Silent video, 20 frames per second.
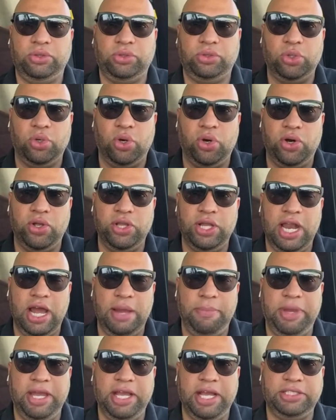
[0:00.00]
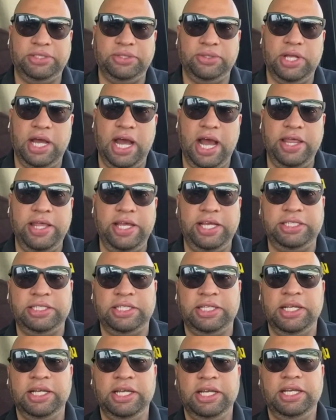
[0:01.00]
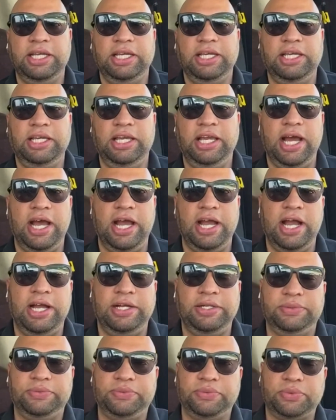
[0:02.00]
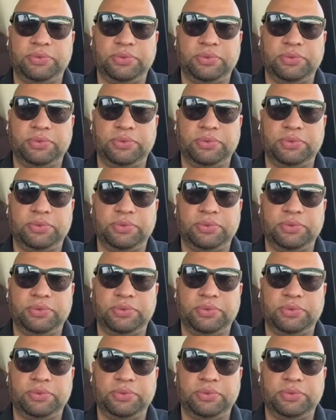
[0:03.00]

todas las megaciudades y hagan